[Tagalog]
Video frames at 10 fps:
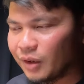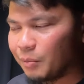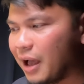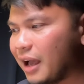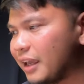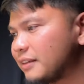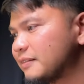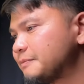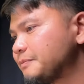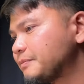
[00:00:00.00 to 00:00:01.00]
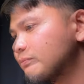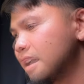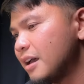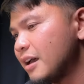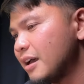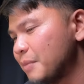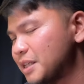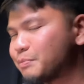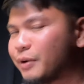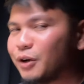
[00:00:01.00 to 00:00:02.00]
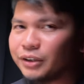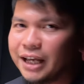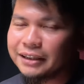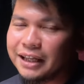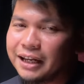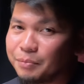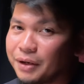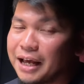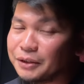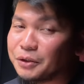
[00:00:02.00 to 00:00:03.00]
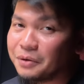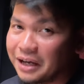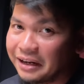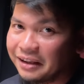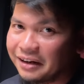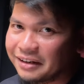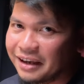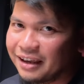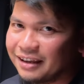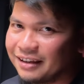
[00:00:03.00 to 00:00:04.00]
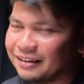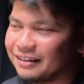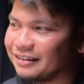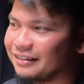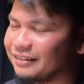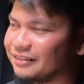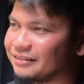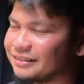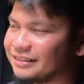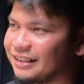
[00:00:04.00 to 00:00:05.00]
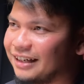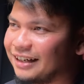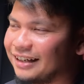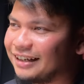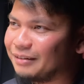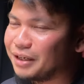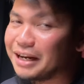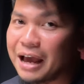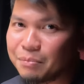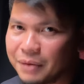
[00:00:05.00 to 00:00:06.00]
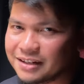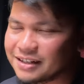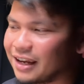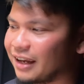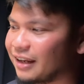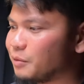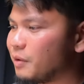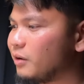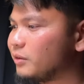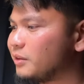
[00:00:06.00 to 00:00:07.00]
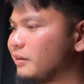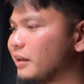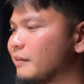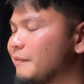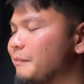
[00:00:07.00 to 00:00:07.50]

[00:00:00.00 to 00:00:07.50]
Bakit? Mas prinotektahan ni Pilato yung karir niya. No? Uh, ah, binackmail siya eh, ng mga Hudyo eh.